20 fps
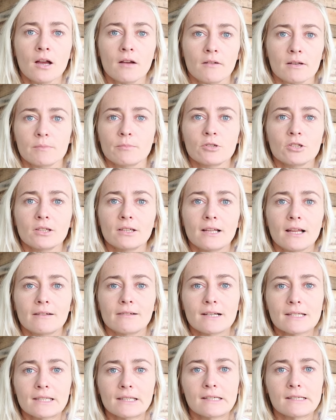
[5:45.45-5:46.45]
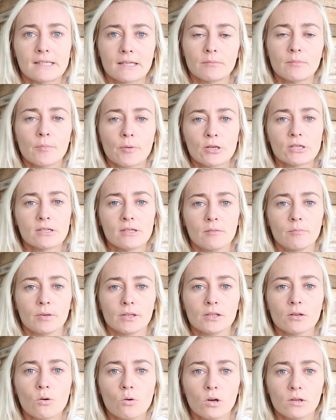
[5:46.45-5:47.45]
Возможно, для вас эта система просто не
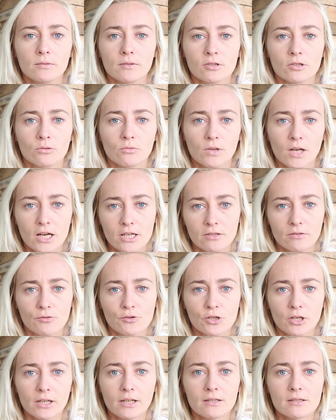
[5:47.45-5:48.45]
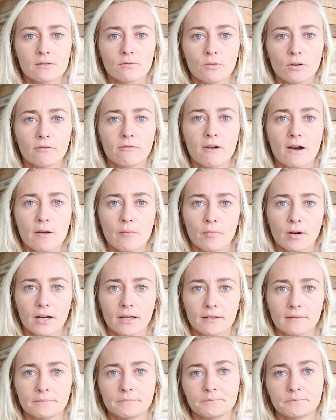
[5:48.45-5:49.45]
подходит, то что у каждого человека свой
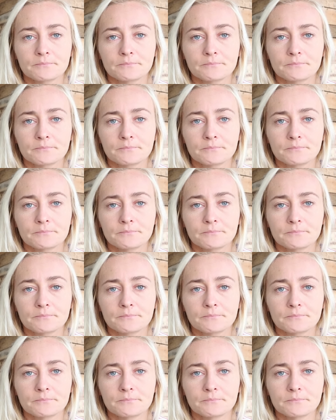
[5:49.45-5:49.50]
формат.